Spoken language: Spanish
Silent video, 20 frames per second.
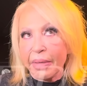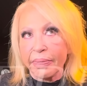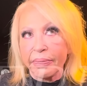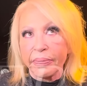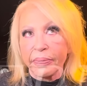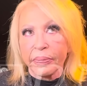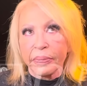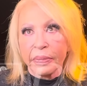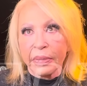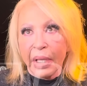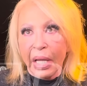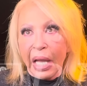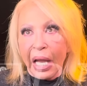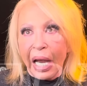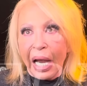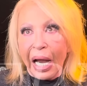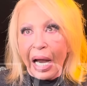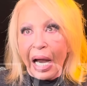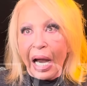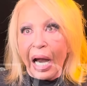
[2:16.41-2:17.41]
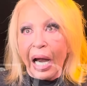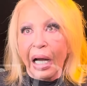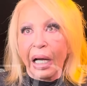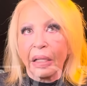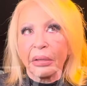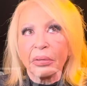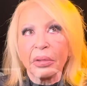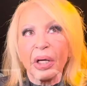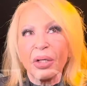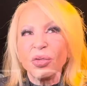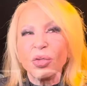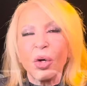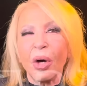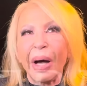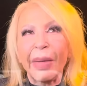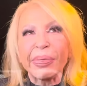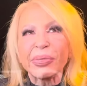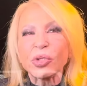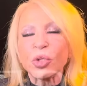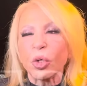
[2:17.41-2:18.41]
Eh, Tormentosa no,
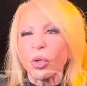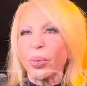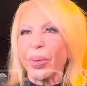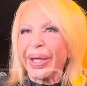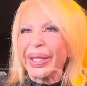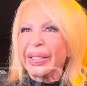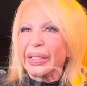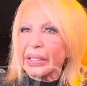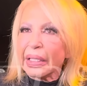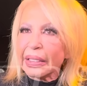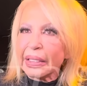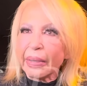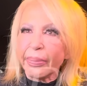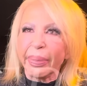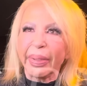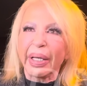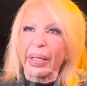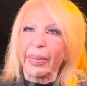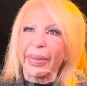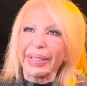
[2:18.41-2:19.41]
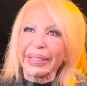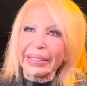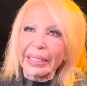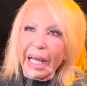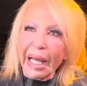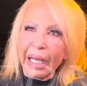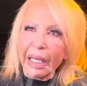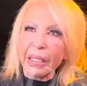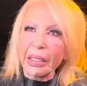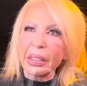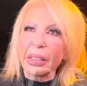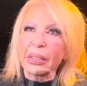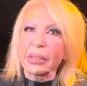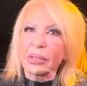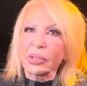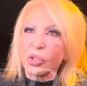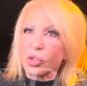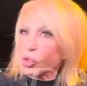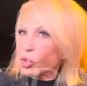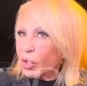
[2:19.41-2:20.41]
absorbente, temperamental.
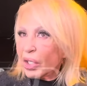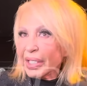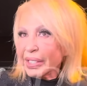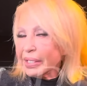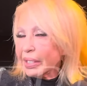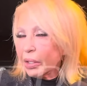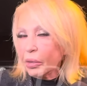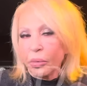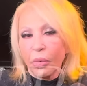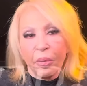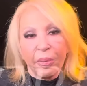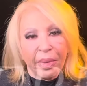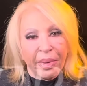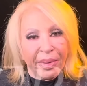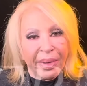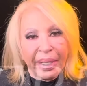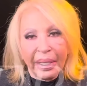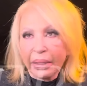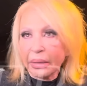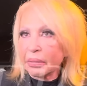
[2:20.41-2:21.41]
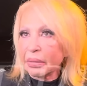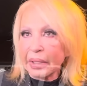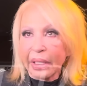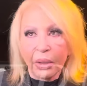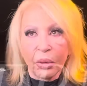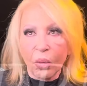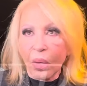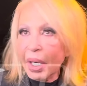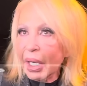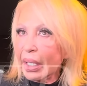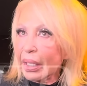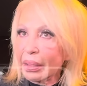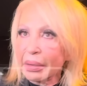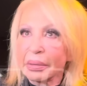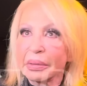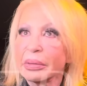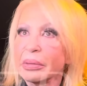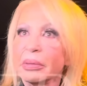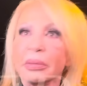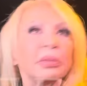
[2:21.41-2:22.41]
Yo soy así como me ven, tal cual.
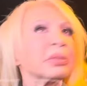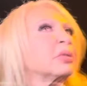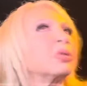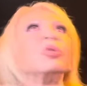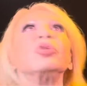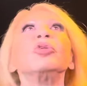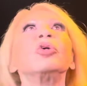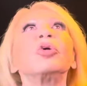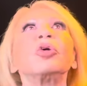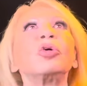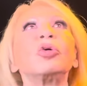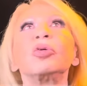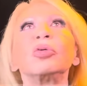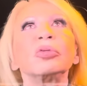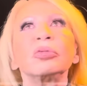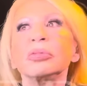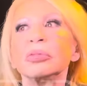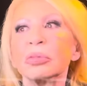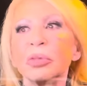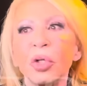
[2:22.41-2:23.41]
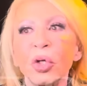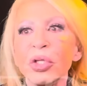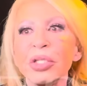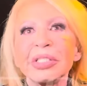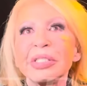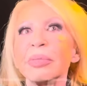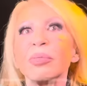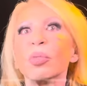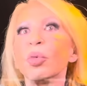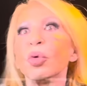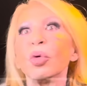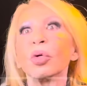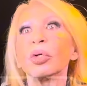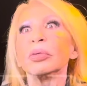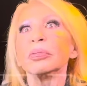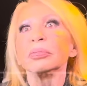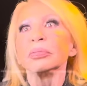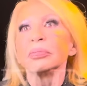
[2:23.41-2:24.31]
no, no disimulo.